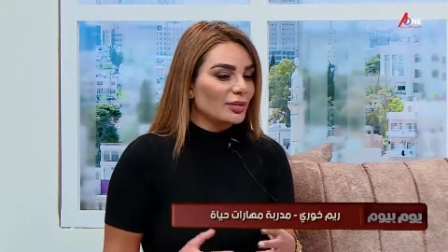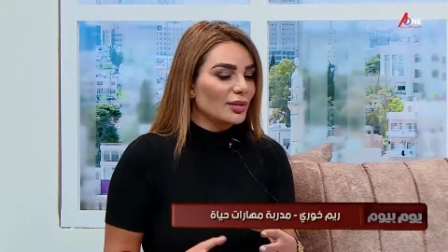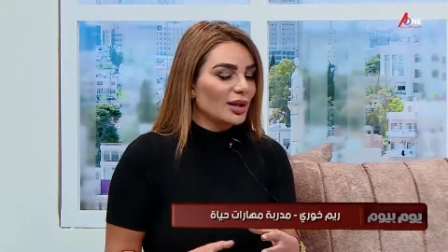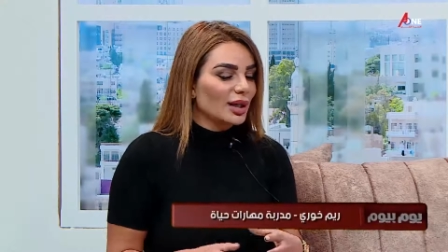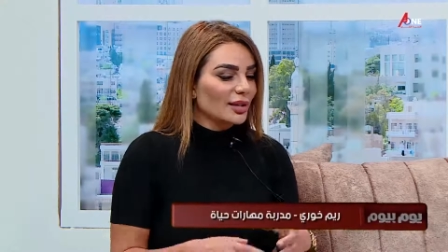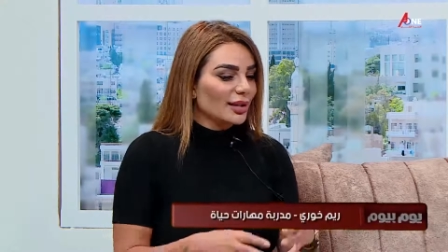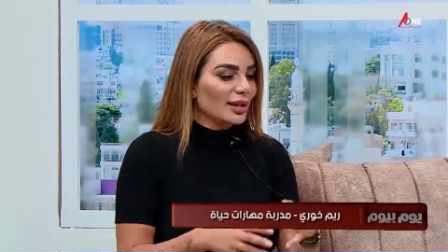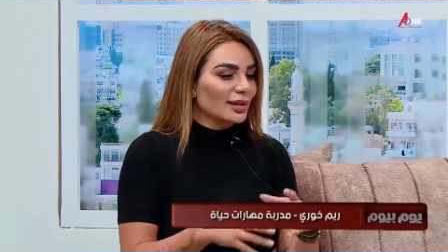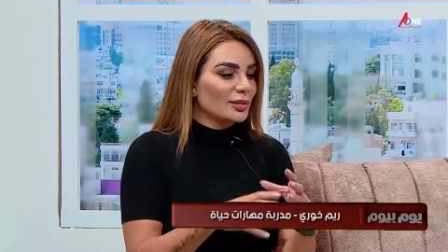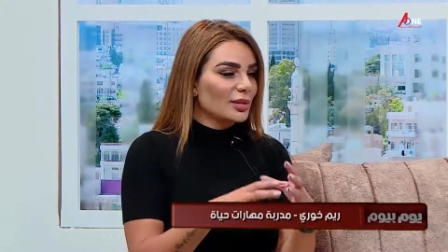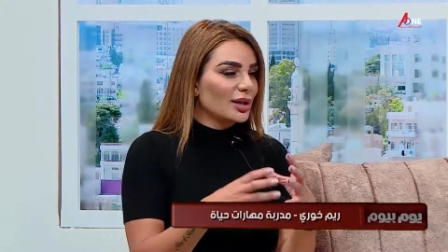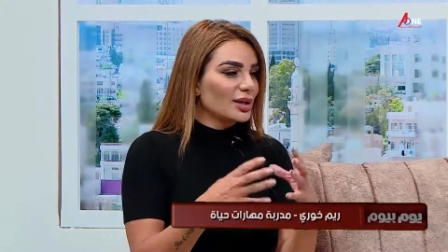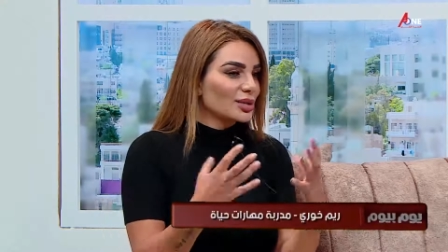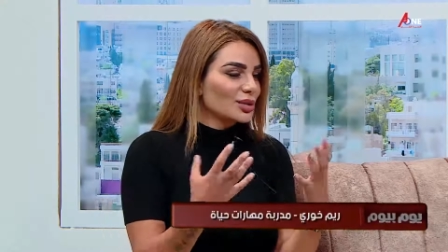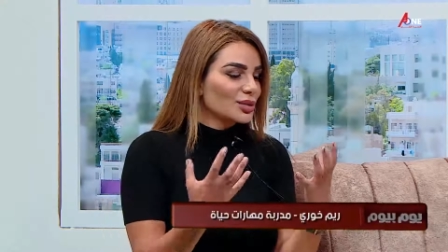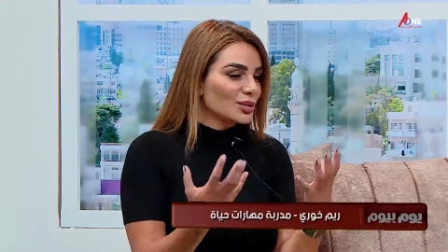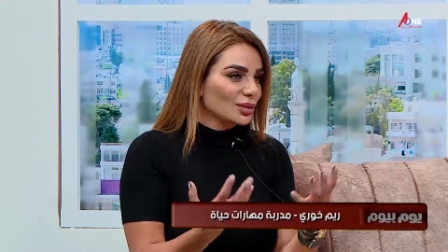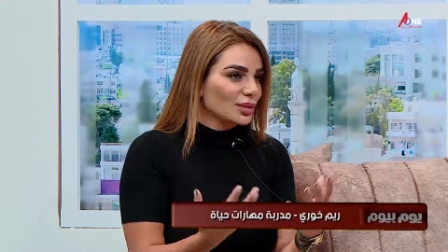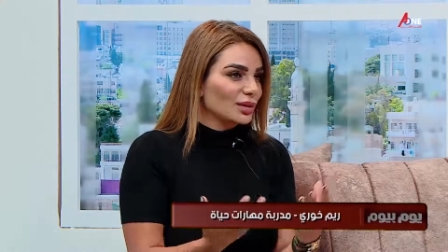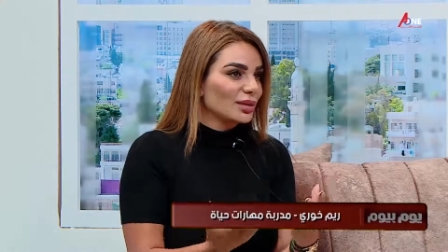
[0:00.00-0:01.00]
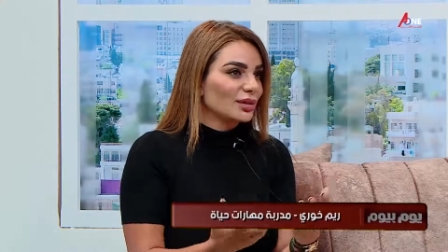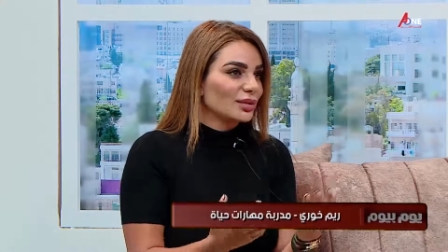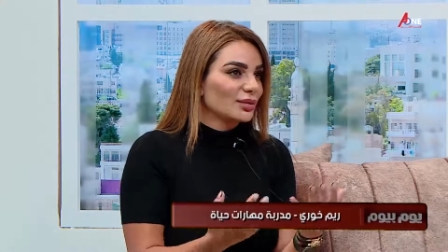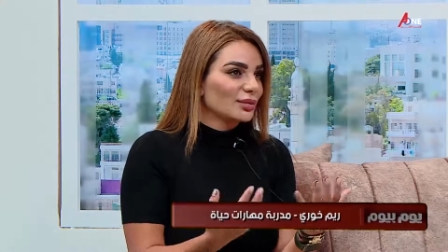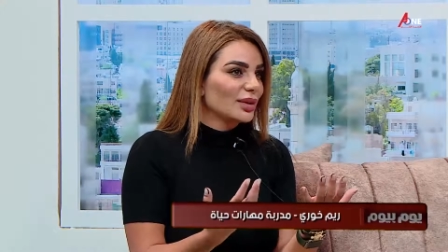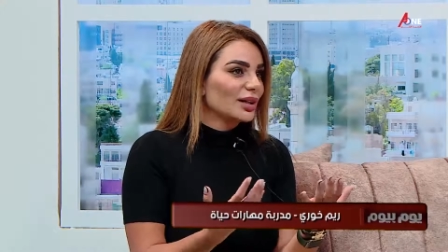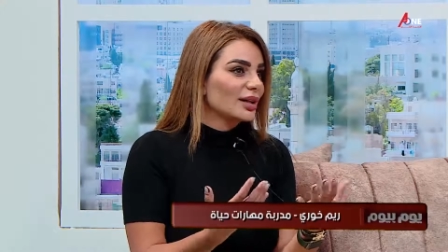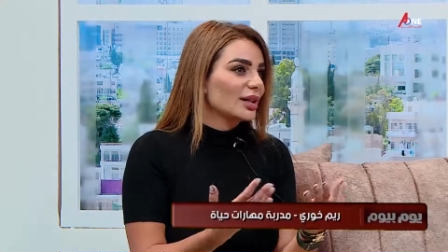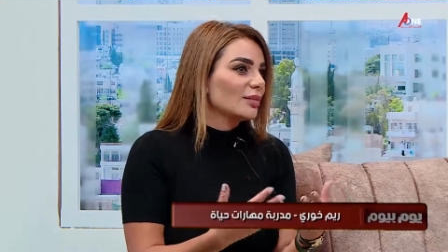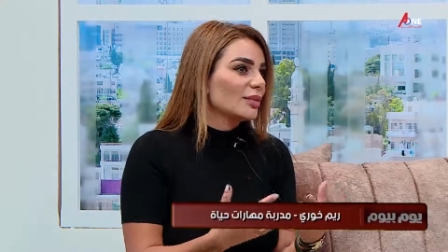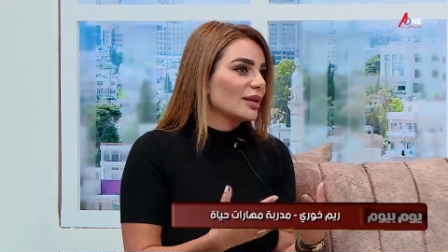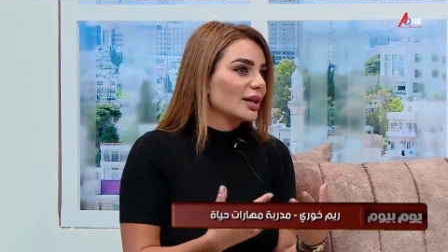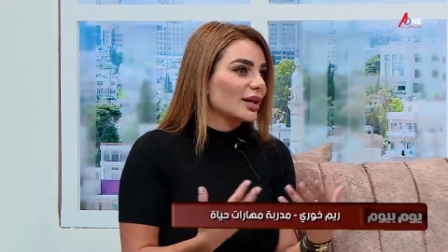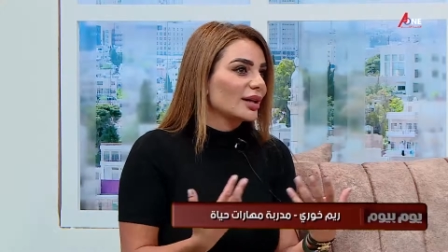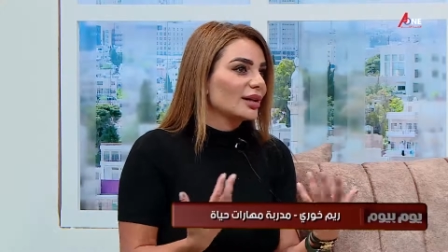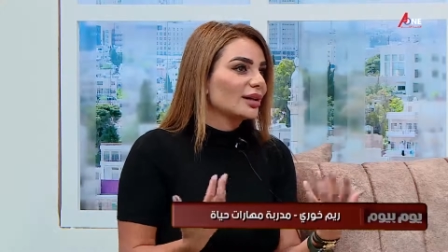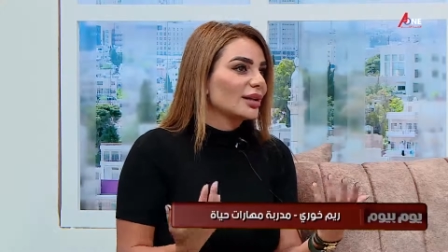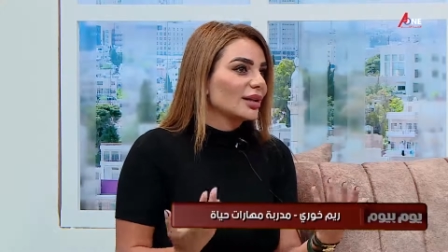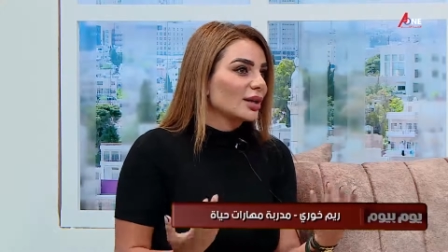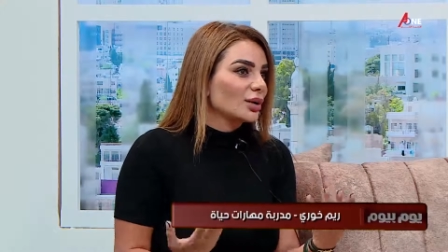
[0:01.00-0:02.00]
يعني محصول من البيئة
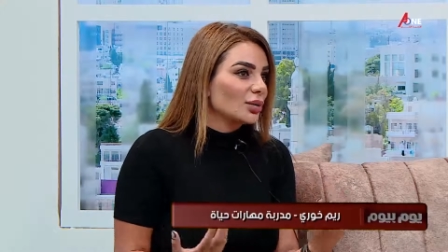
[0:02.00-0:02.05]
اللي